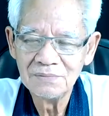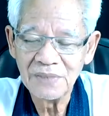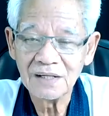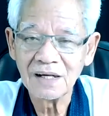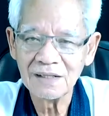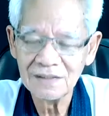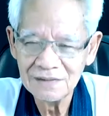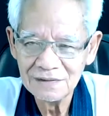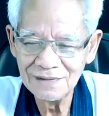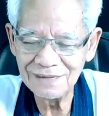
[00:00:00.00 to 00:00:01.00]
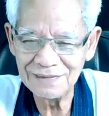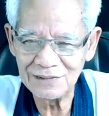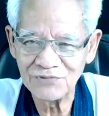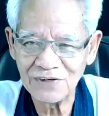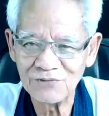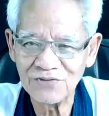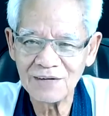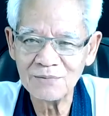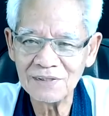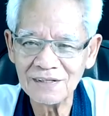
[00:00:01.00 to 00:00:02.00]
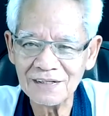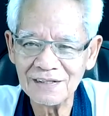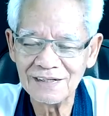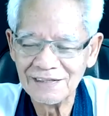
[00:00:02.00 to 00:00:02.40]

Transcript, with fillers: เป็นไงฟังฟังเมื่อกี้เนี่